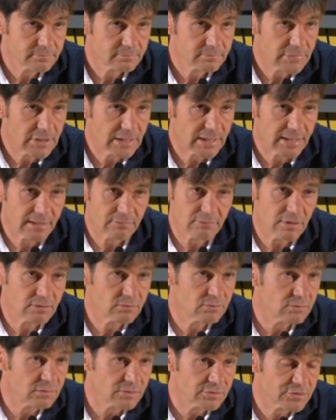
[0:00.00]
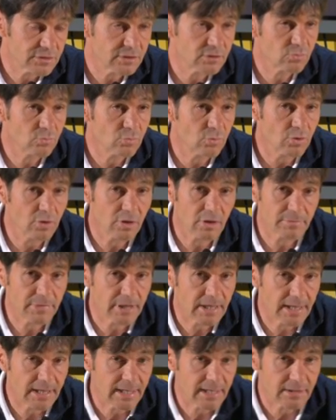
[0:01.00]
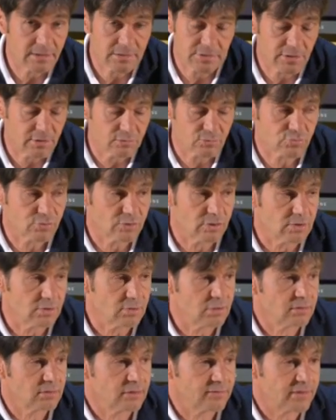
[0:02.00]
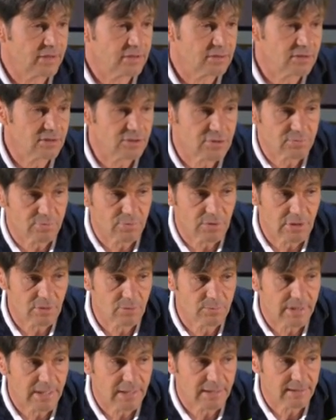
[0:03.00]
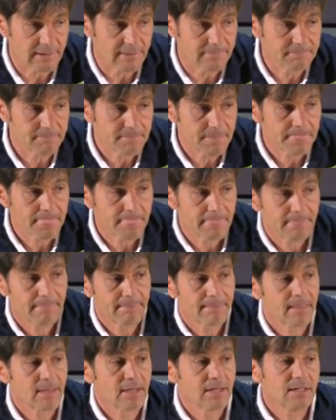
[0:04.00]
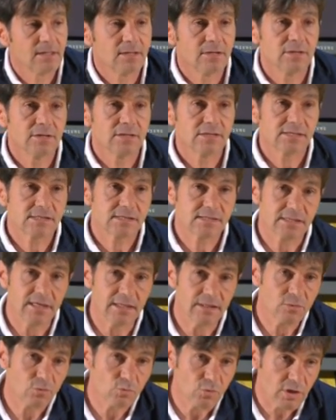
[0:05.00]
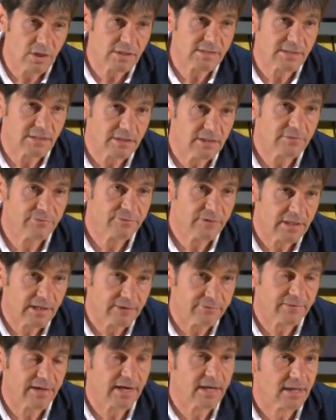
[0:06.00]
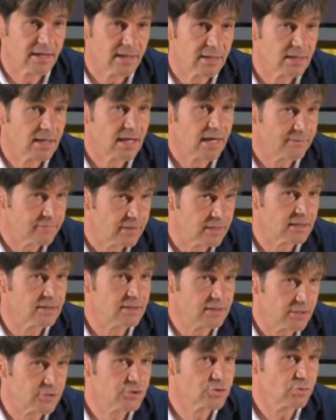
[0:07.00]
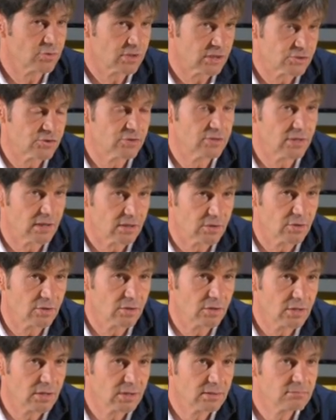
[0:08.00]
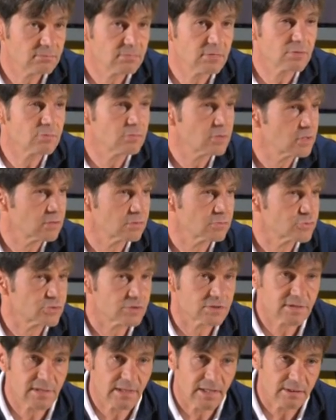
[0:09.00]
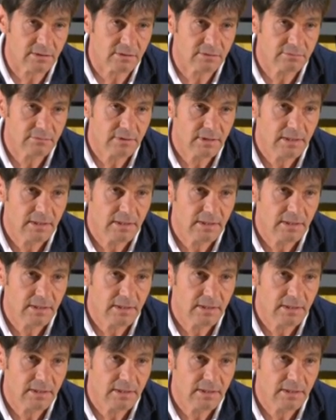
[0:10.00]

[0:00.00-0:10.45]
perché qualcuno dice il cuore magari, già lo so, vi anticipo la domanda. Se il cuore significa fare, avere 10 occasioni da gol, il cuore non c'è stato